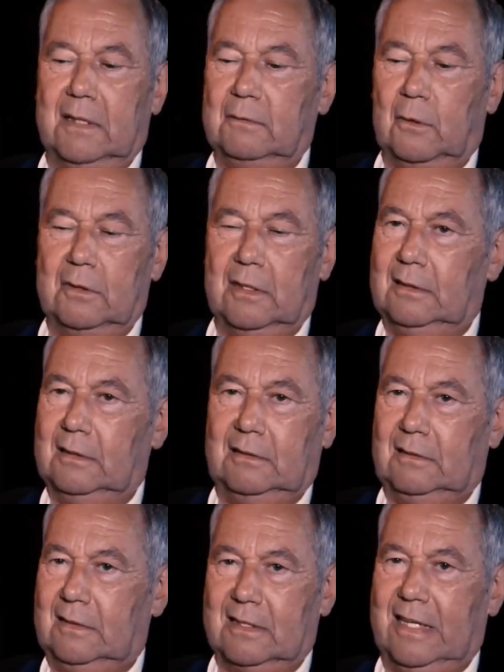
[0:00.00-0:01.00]
Ronald,
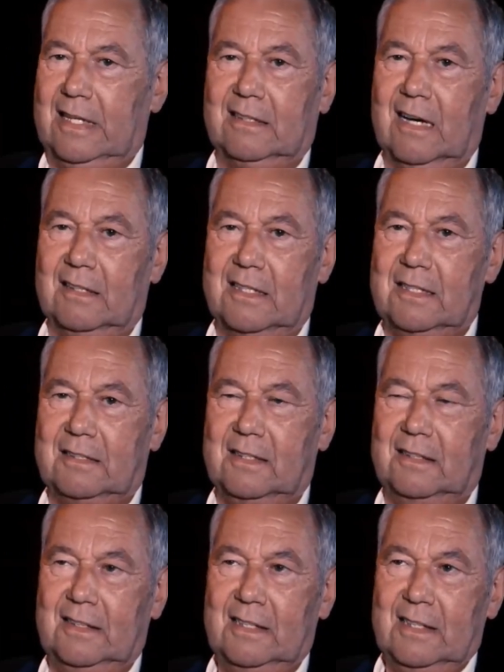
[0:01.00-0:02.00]
das geht gar nicht.
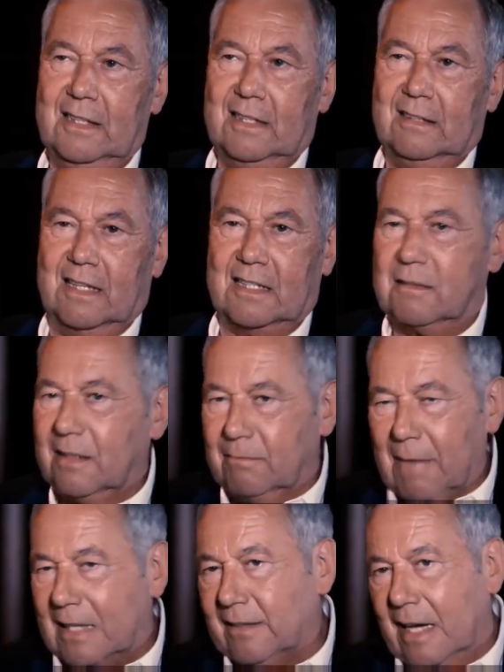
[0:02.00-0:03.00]
Das
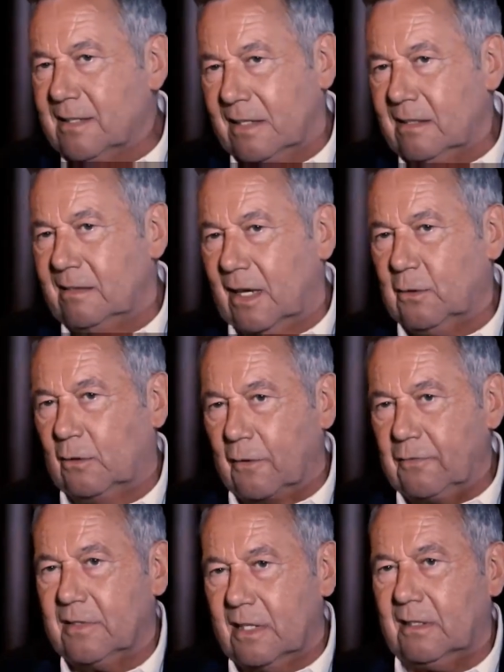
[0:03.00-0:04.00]
macht keinen Sinn. Also
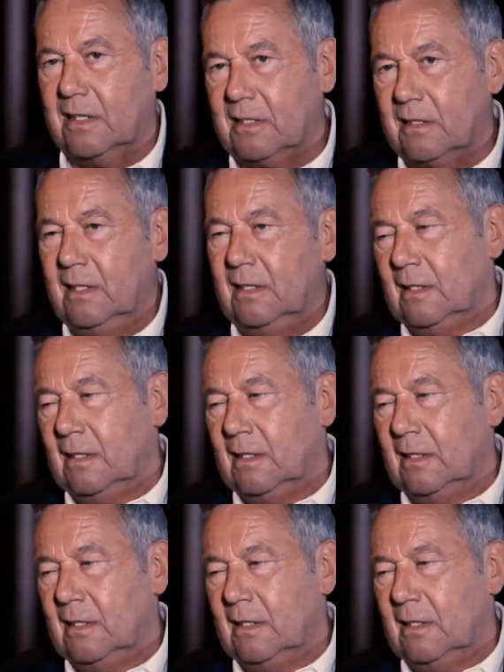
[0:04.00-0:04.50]
offensichtlich,